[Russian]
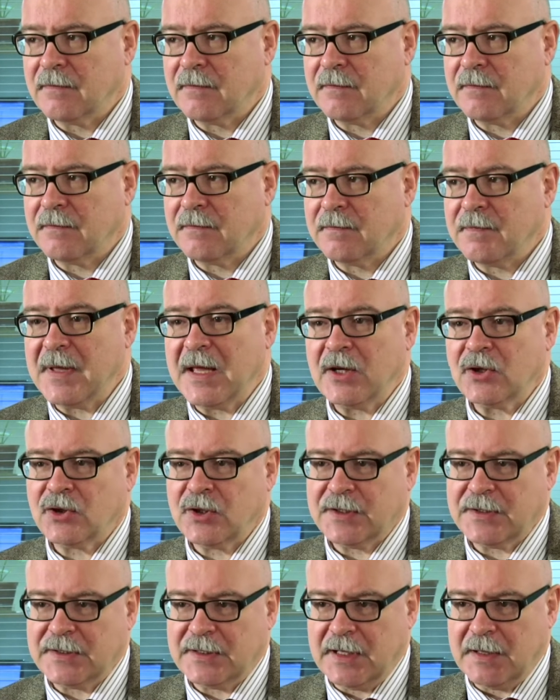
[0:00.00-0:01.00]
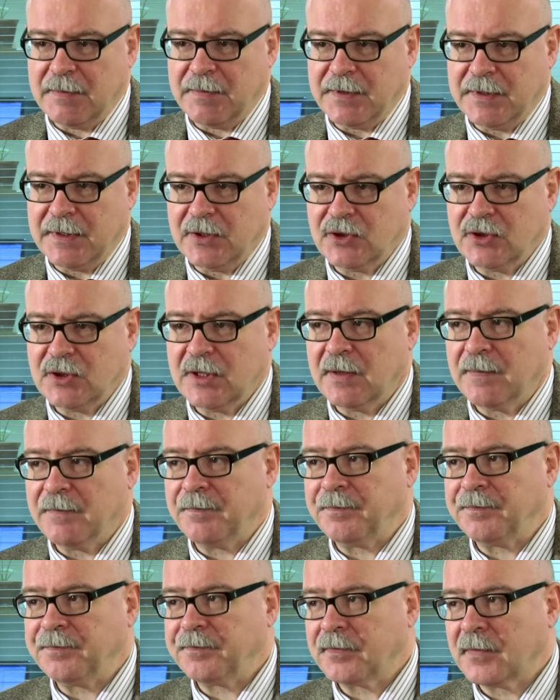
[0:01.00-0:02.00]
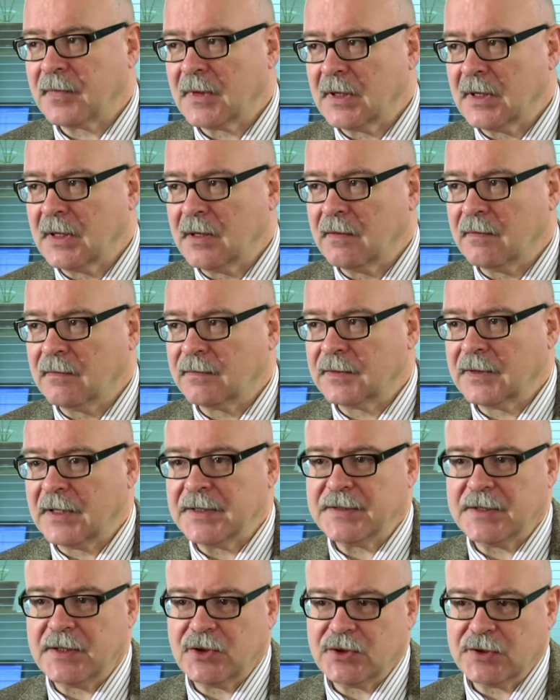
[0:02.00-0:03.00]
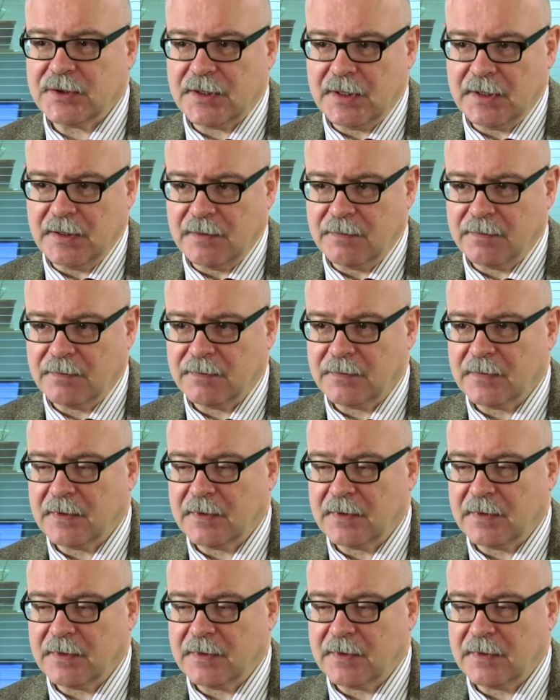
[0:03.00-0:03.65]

в меньшей степени, чем Э, в классические,